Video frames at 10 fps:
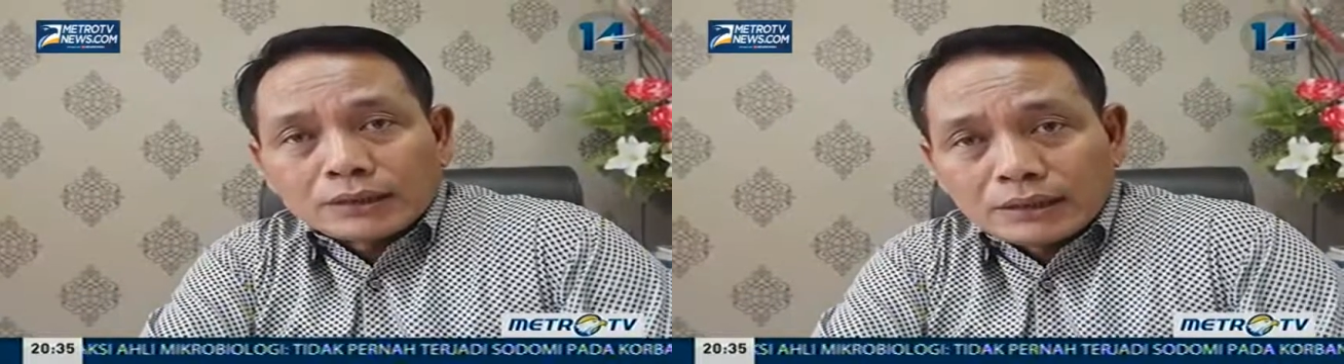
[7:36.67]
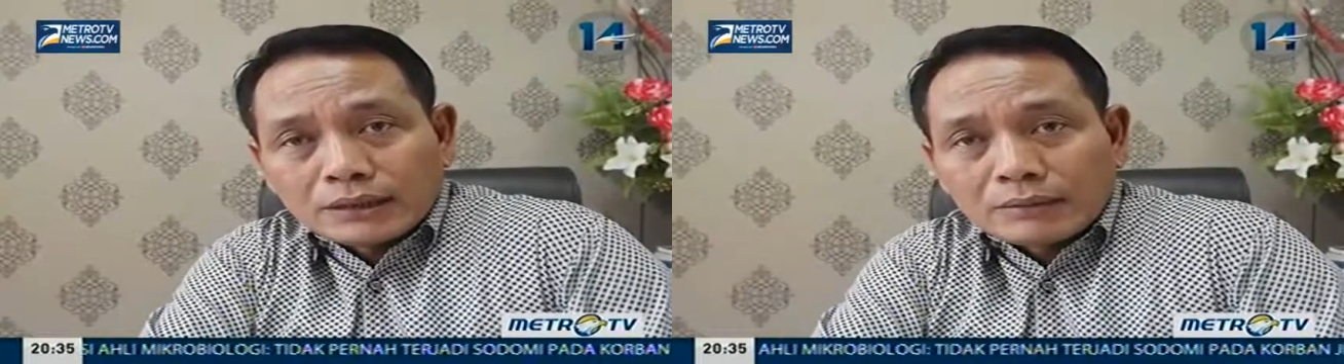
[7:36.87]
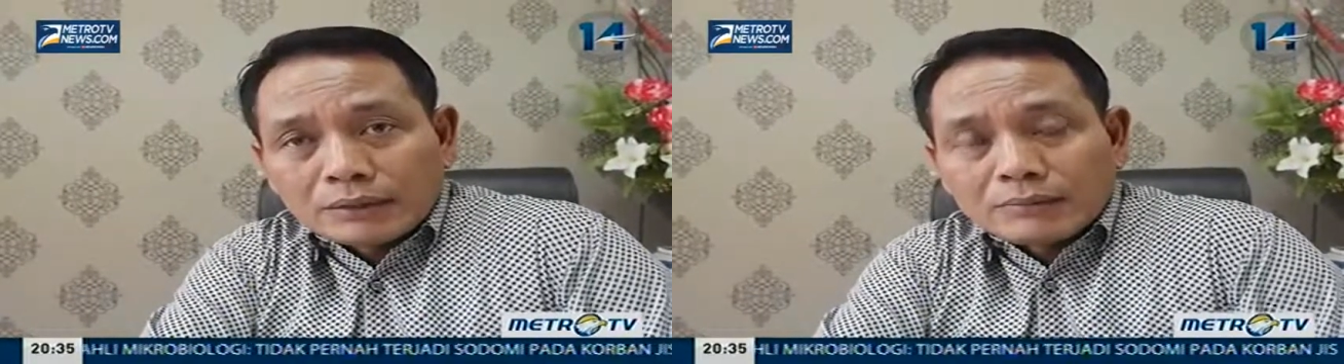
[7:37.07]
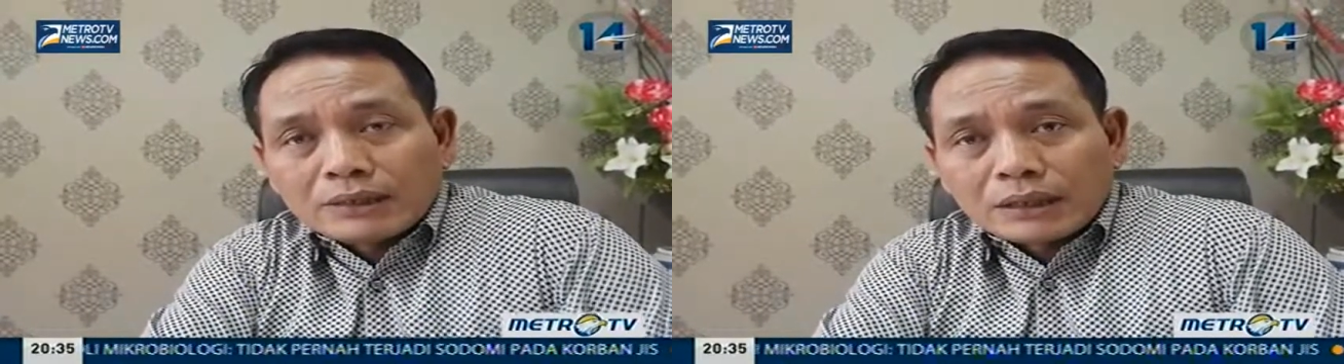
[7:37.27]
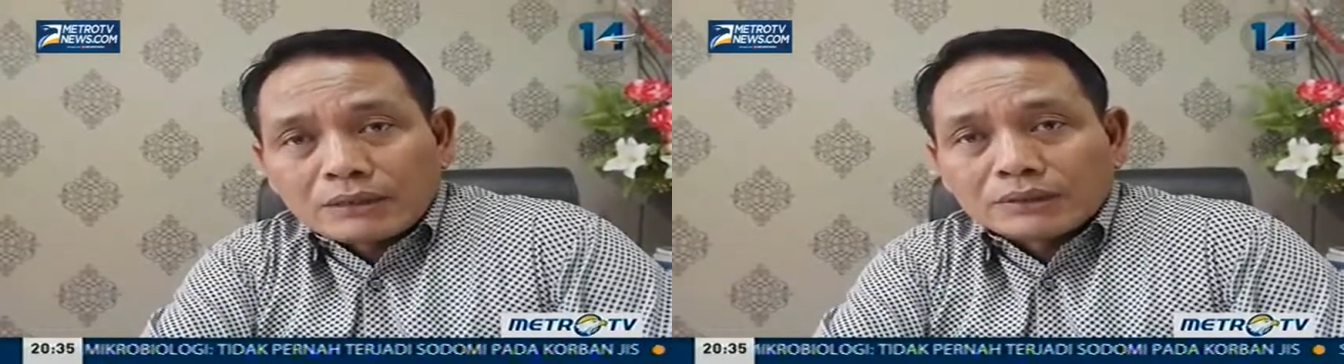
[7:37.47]
ini yang
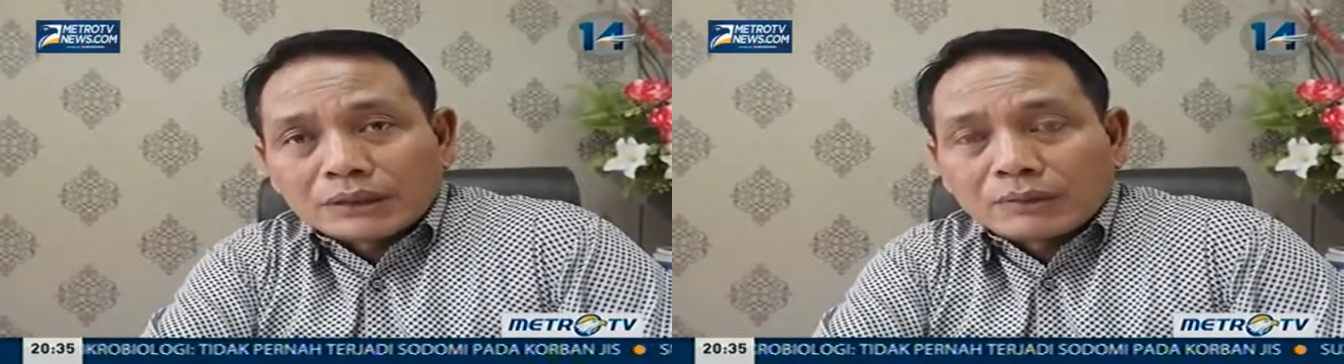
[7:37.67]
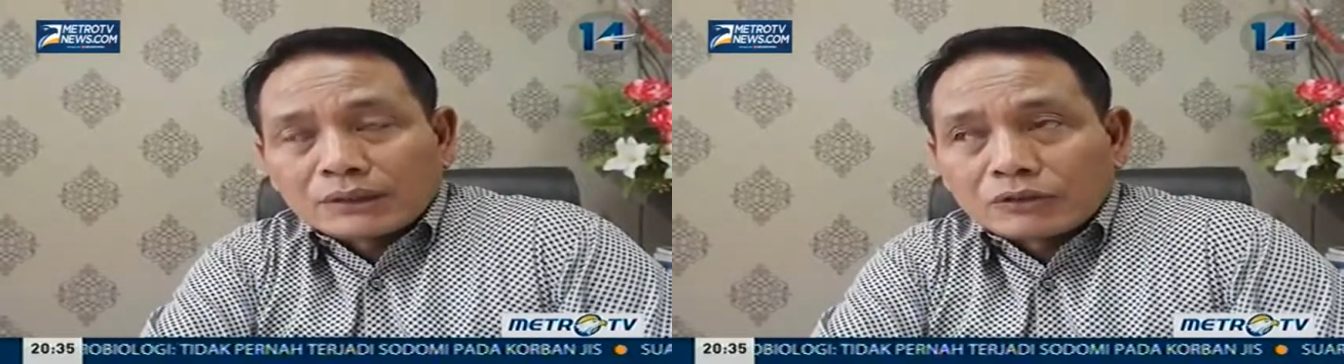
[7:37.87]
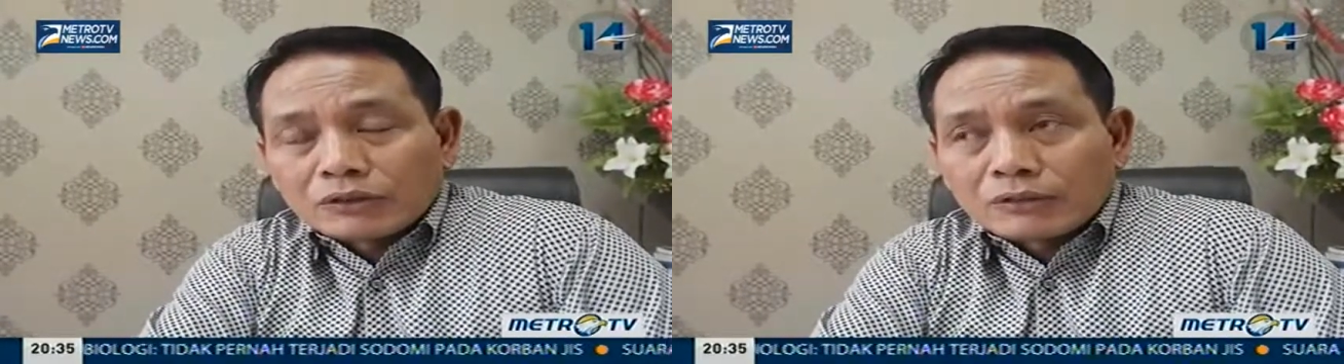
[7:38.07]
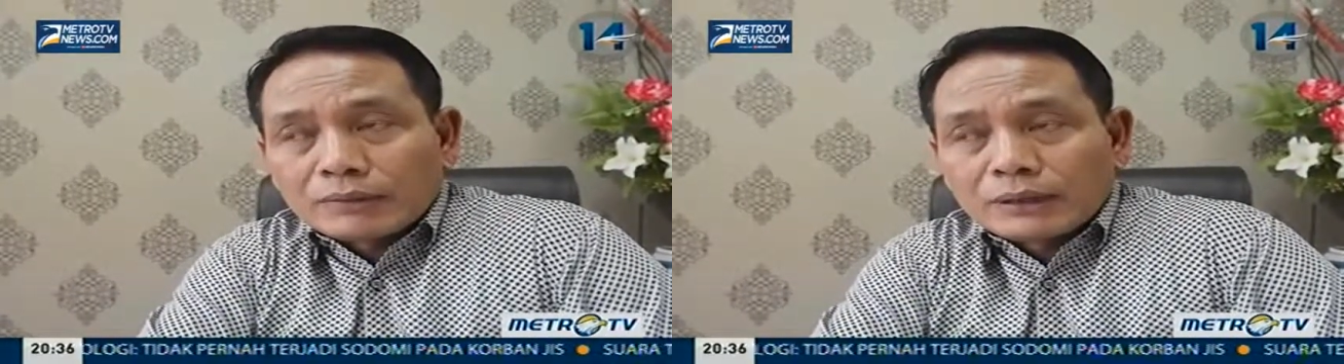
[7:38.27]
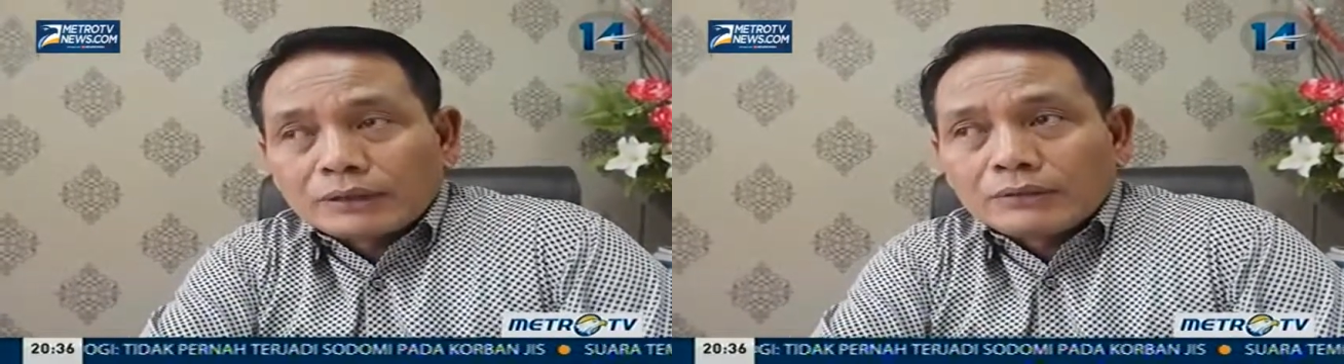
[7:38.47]
bisa diminta
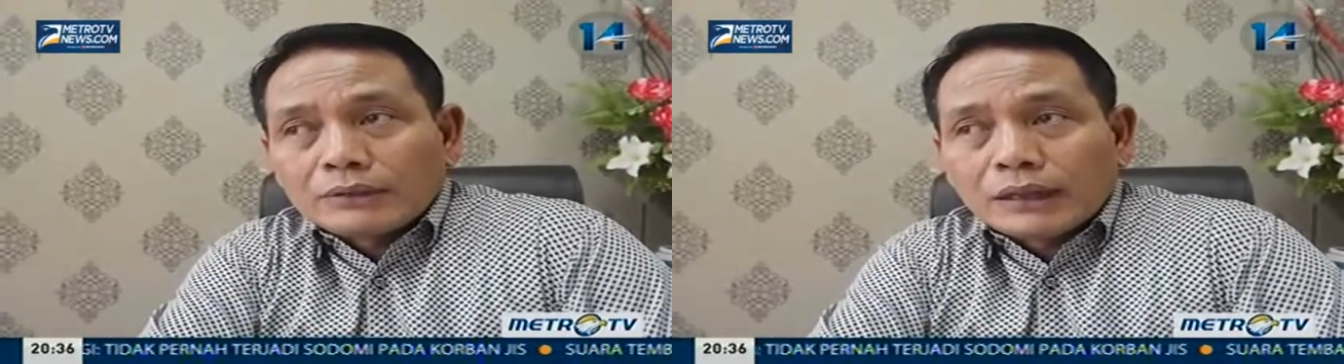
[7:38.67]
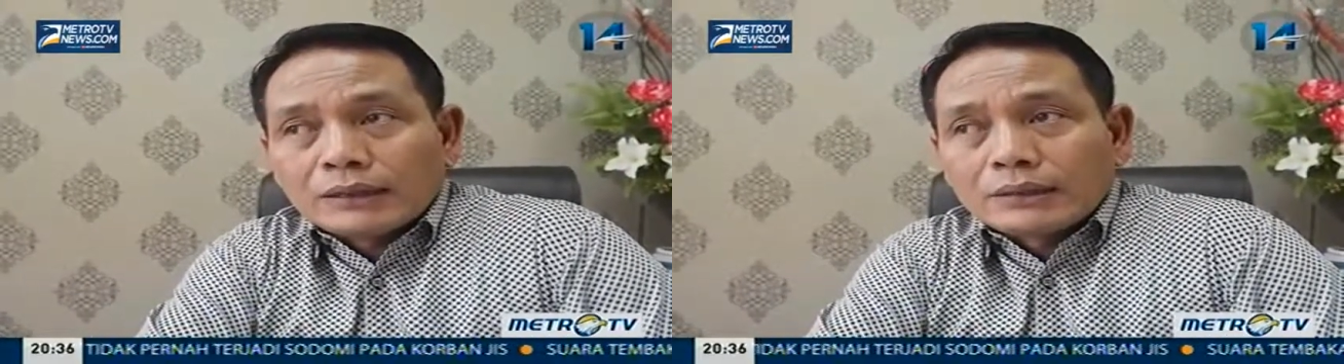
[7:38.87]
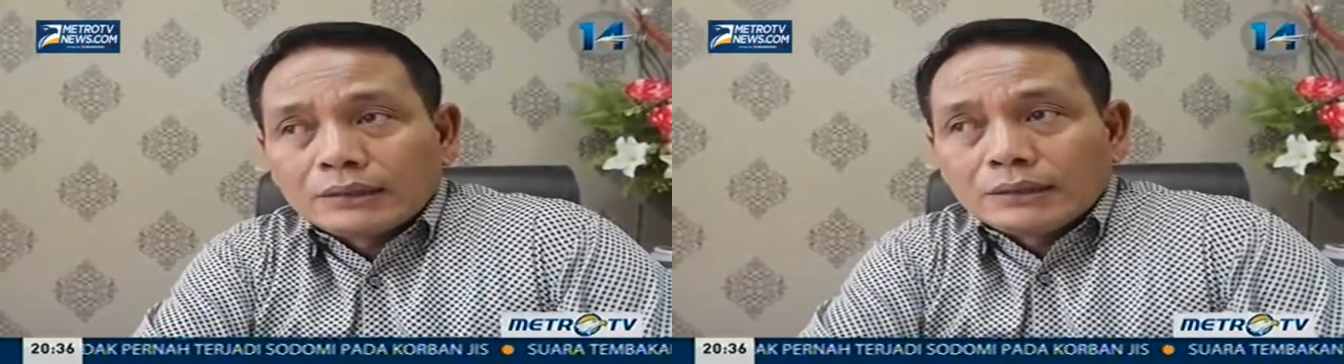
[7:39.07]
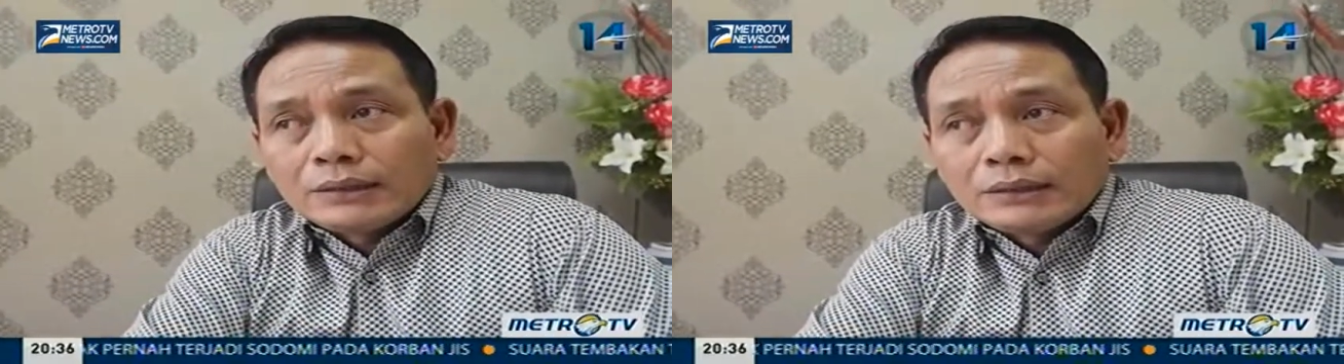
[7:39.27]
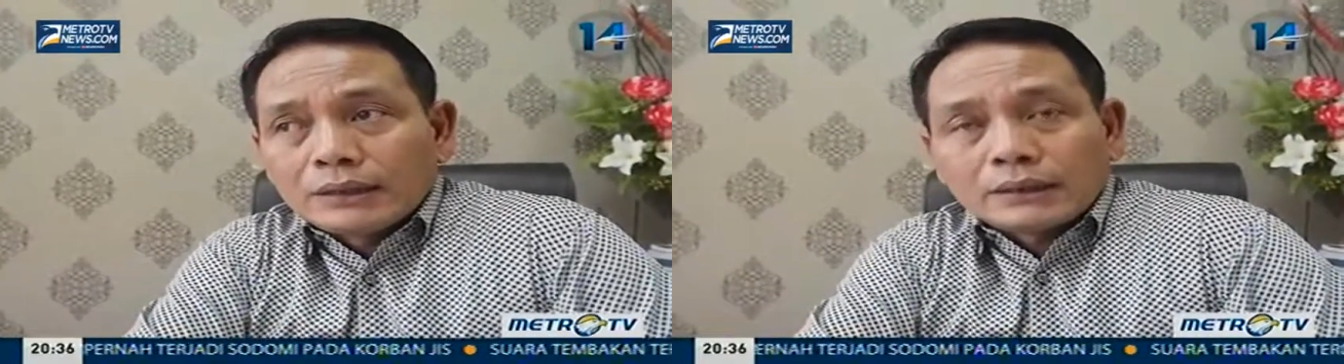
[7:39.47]
pertanggungjawaban itu ada di
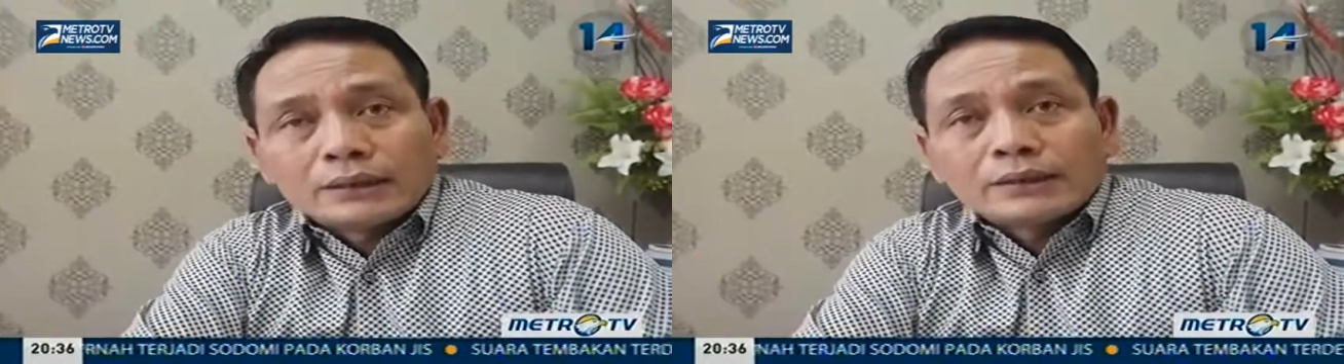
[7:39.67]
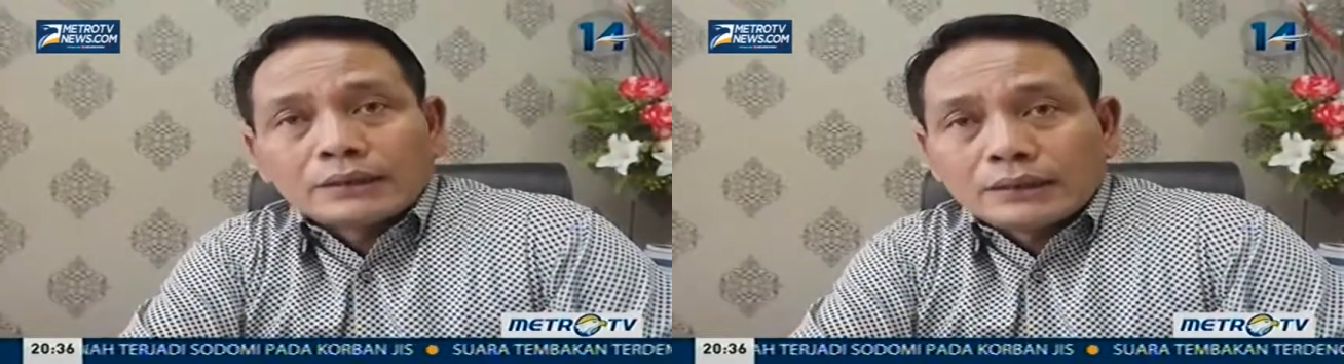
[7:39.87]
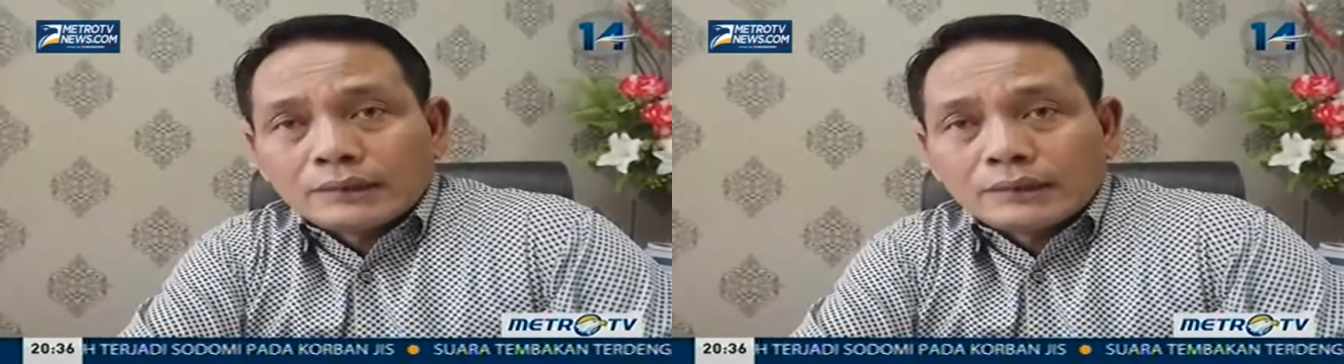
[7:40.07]
NTT.